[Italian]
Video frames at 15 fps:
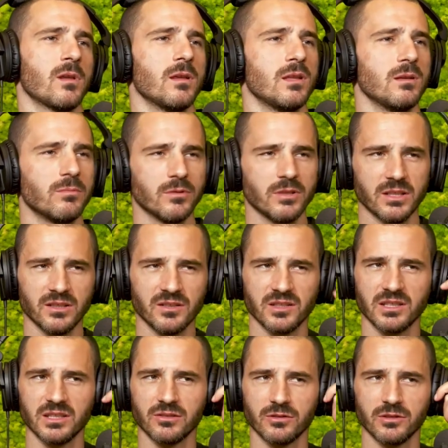E eh, tipo, ieri
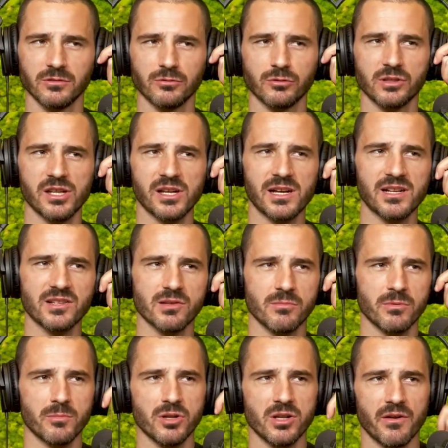sera sono tornato a
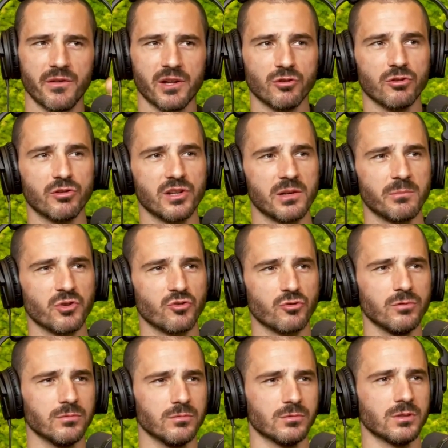casa, mia moglie aveva fatto il